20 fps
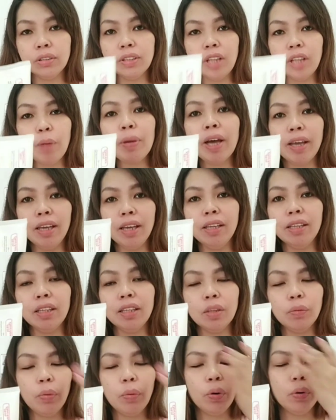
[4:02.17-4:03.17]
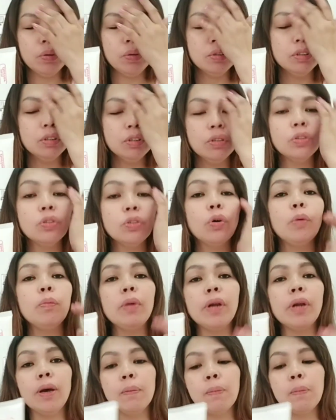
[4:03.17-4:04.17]
Napakainit po.
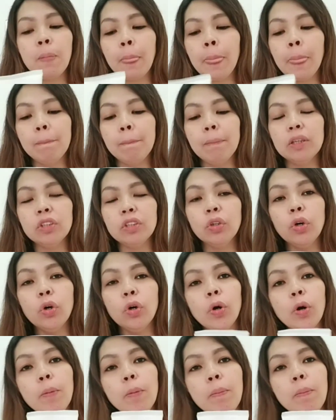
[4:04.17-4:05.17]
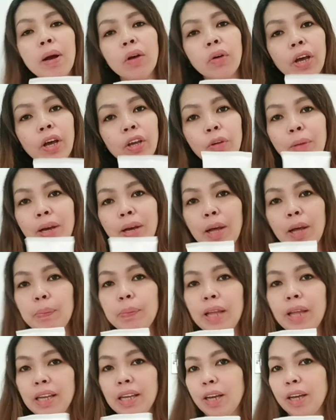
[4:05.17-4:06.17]
Sobra. So, bago kayo
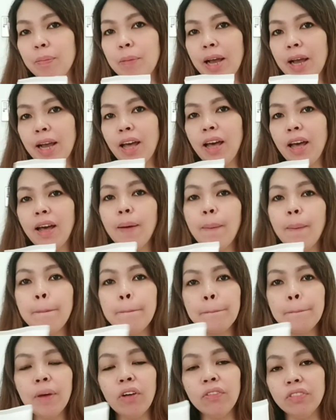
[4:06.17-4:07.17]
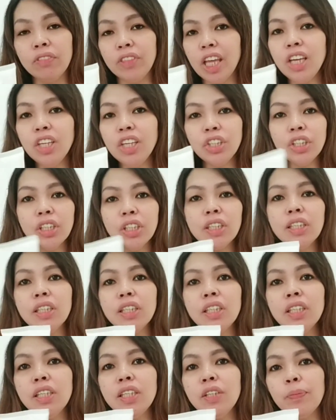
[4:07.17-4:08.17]
mag-apply ng mga
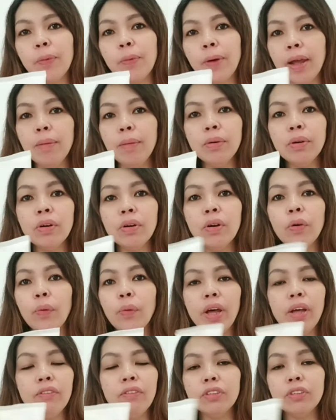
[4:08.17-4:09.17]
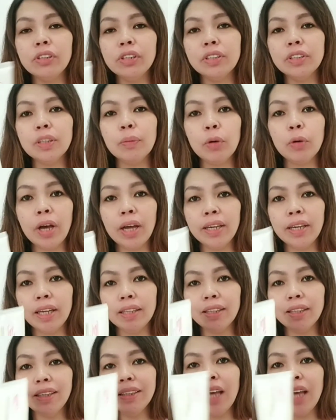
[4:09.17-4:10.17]
foundation, primer, or whatever sa mukha
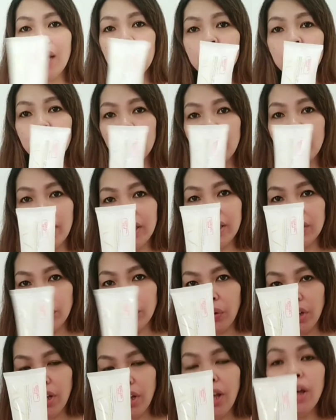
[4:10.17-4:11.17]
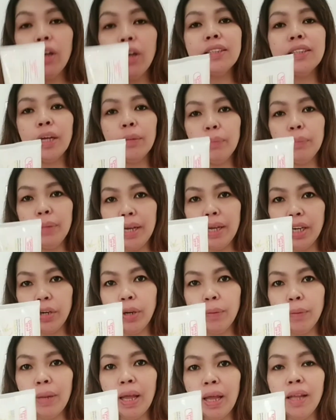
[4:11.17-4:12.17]
natin, gamit muna nito. Isang black
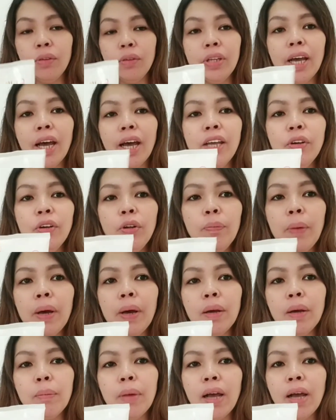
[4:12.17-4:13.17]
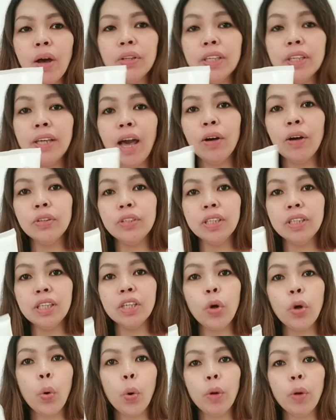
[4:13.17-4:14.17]
cream. Lalo na ngayon, pag
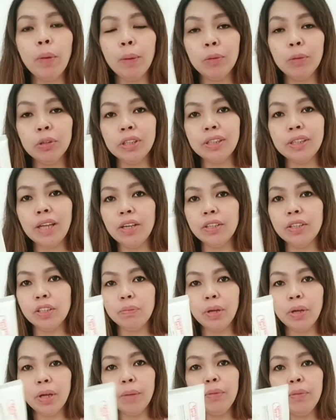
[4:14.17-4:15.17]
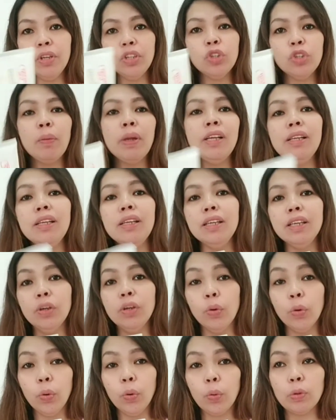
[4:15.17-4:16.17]
mag-outing-outing or magpunta tayo sa mga beach,
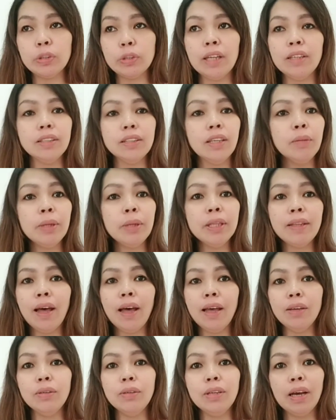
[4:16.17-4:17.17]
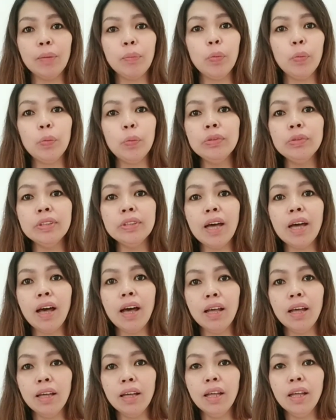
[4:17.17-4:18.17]
maliligo, kung saan-saan man tayo
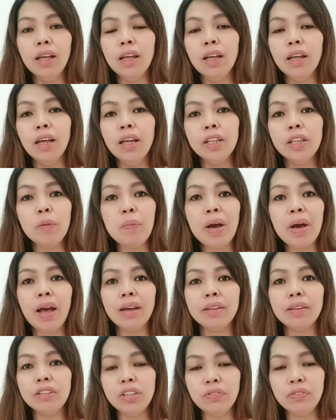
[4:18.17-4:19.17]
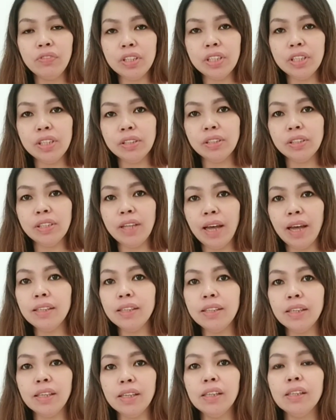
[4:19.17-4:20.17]
nagpupunta, ng mga activities
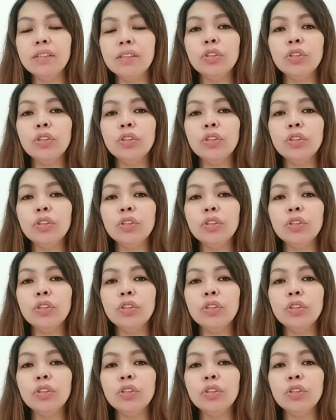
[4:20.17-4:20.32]
natin.